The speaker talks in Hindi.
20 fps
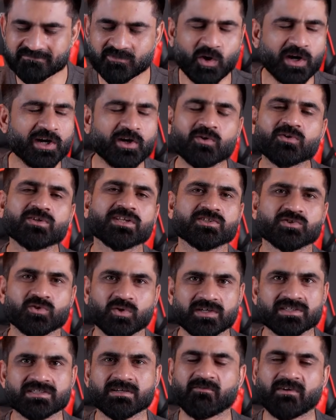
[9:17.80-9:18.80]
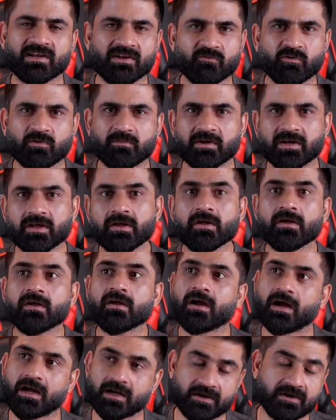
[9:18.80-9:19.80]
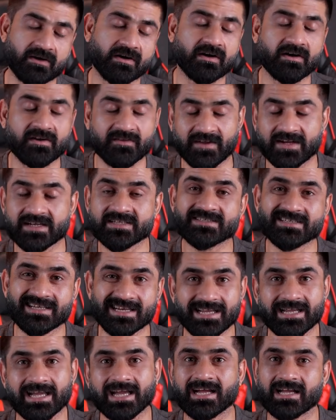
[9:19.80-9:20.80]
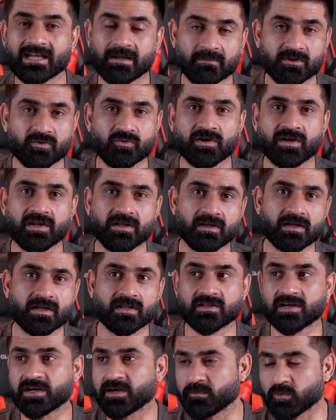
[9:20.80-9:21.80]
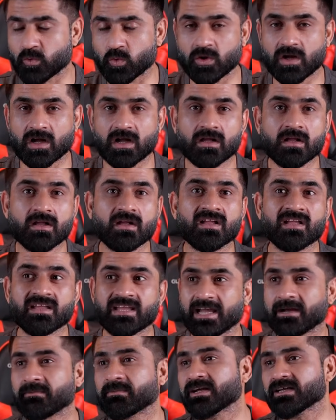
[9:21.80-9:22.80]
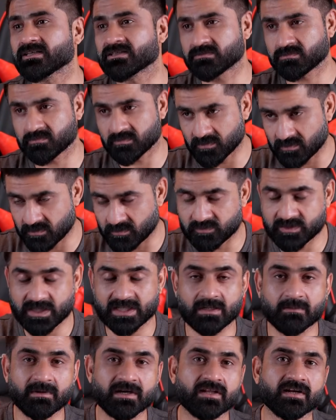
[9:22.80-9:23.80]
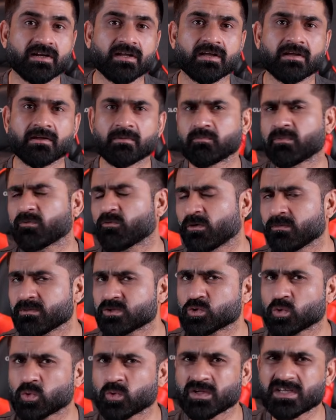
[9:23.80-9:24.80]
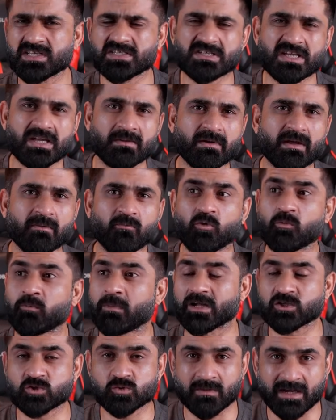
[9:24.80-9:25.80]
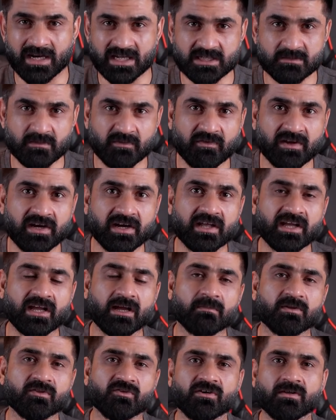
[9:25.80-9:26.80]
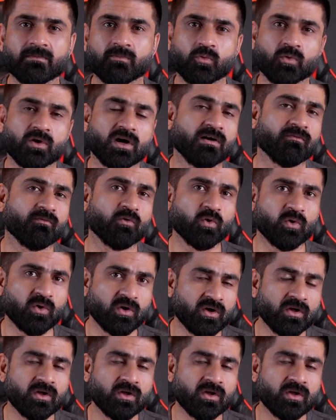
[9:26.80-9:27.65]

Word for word: तो आई डोंट थिंक सो इट्स अ वैल्यू फॉर मनी डिज़ाइन स्लीक है कैमन ट्वेंटी थर्टी प्रो का कैमरा ज़्यादा बेटर है परफॉर्मेंस दोनों की सेम है वो पाँच सौ बारह जी बी वेरियंट है कैमरा थर्टी प्रो का वो